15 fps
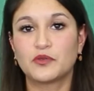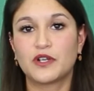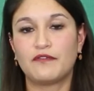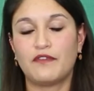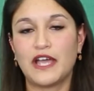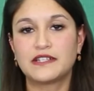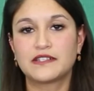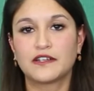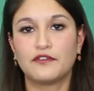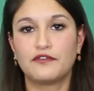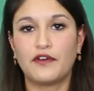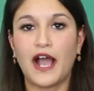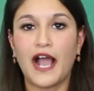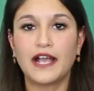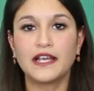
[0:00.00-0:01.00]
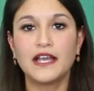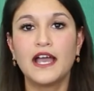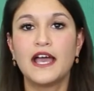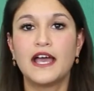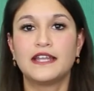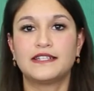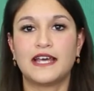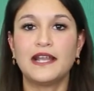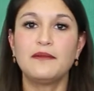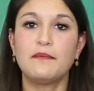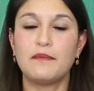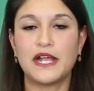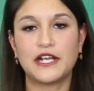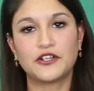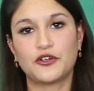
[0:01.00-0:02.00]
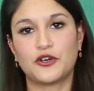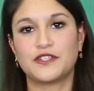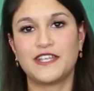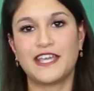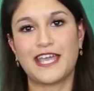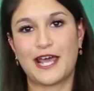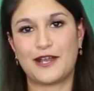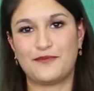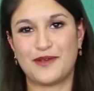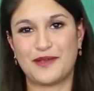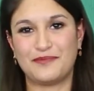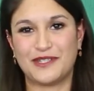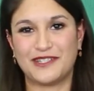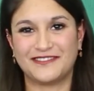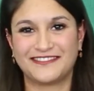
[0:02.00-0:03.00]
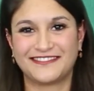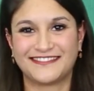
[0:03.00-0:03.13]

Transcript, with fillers: oder weitere Fragen, dann meldet euch sehr gerne bei mir.